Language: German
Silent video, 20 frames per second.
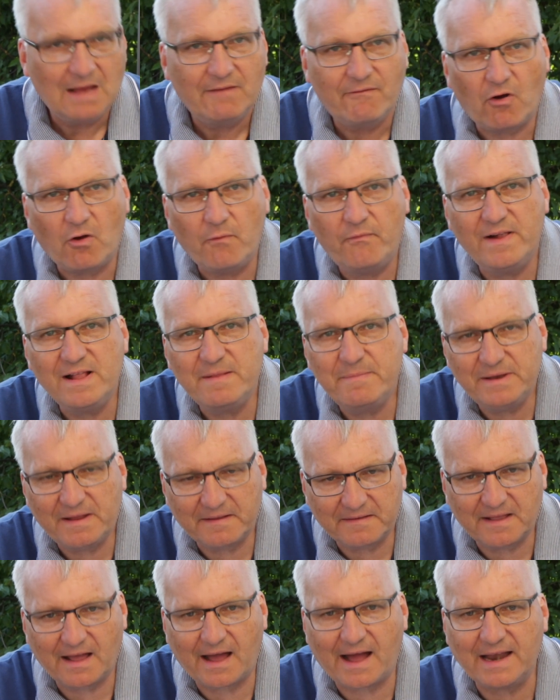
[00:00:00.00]
Warum fällt mir
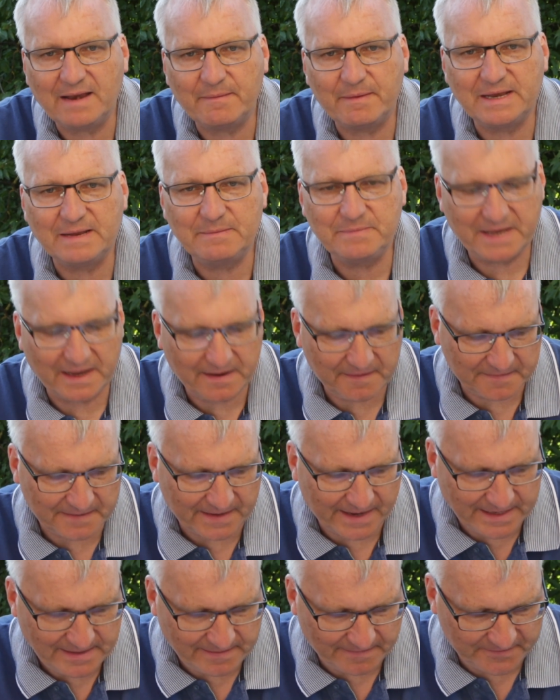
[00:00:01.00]
das gerade bei dem Text
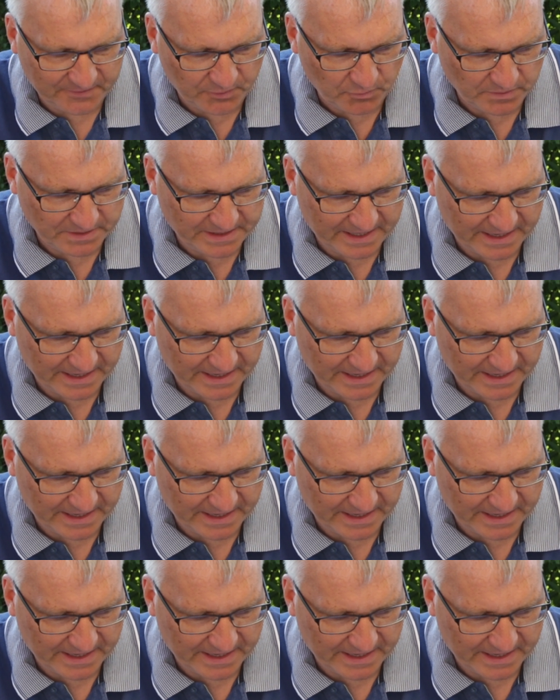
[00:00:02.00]
ein des jungen